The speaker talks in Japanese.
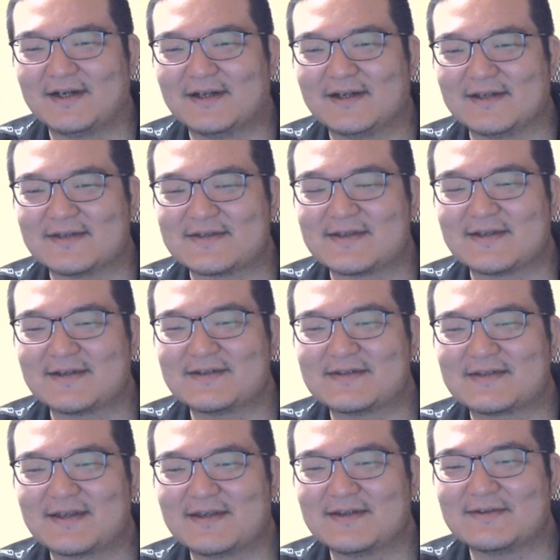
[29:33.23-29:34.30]
えー、生
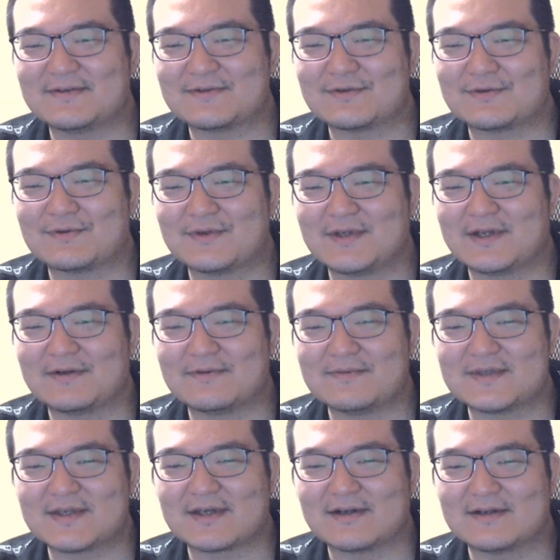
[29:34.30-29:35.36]
活圏の外にある
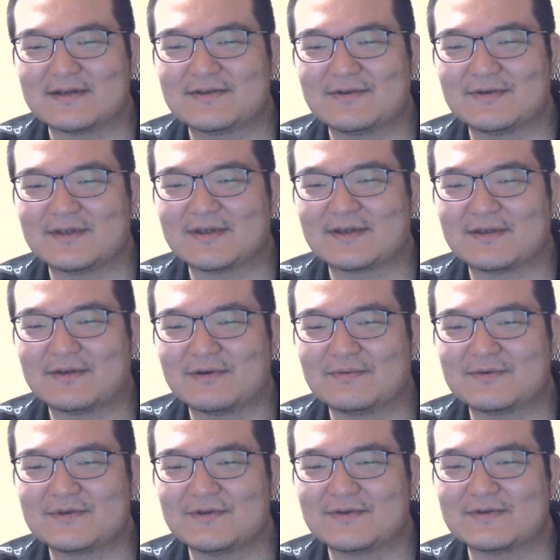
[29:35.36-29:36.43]
店がリストに出てきて面
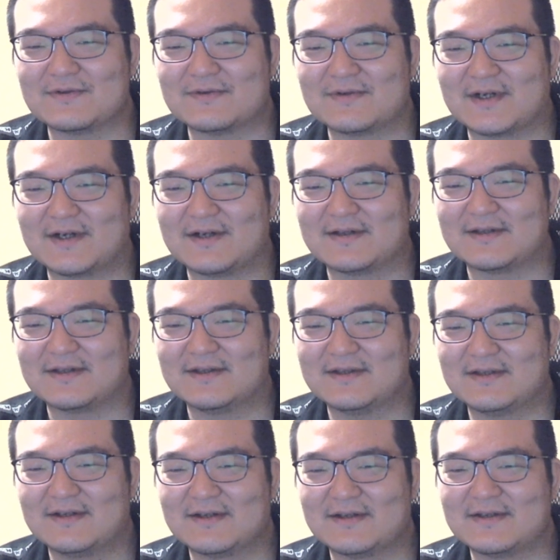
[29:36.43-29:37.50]
白いぞ、裏。なん
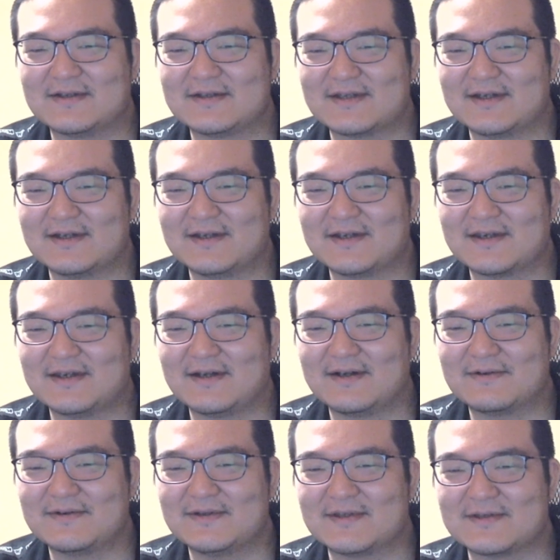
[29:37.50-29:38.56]
ならに、さん駅
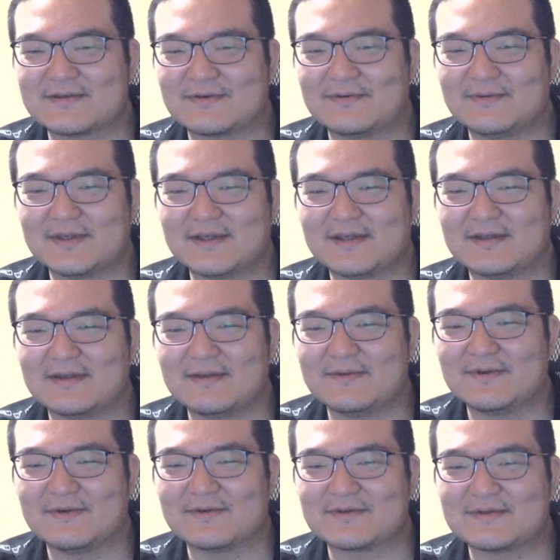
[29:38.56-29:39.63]
歩いてそこまで行って
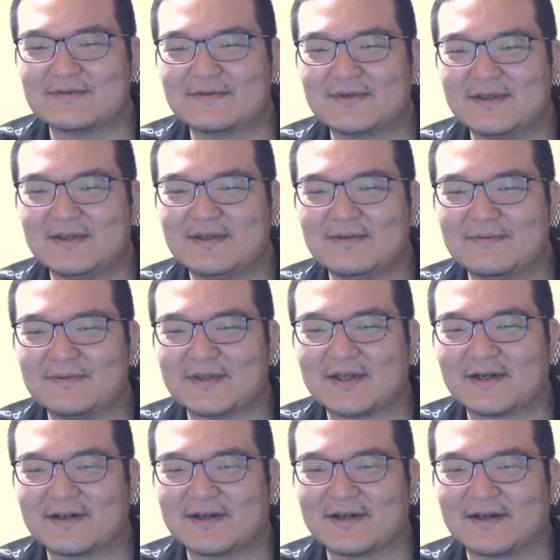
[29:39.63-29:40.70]
みろ。通勤にもな
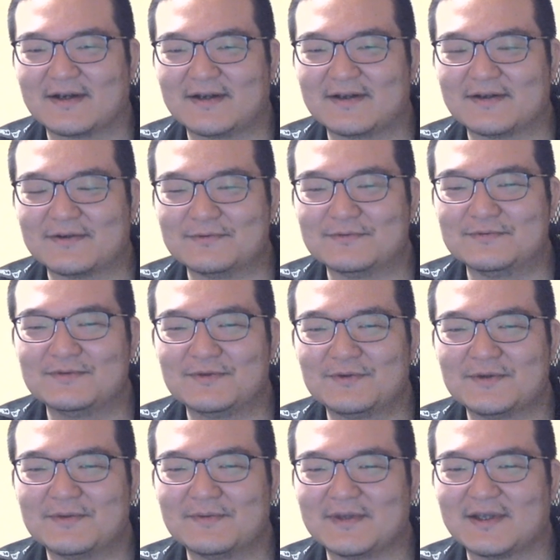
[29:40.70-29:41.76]
ら、運動
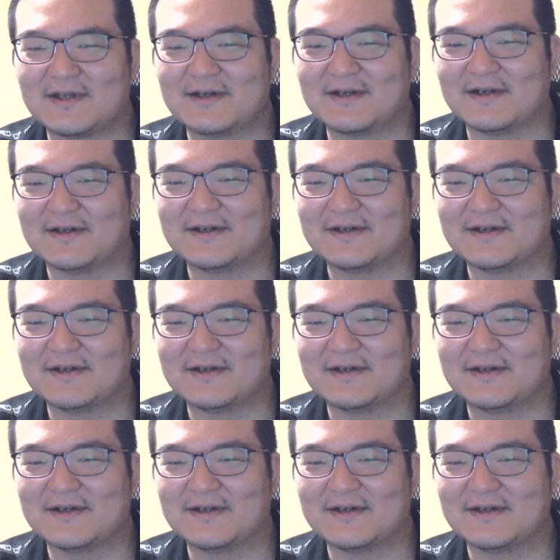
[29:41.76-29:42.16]
にもなら。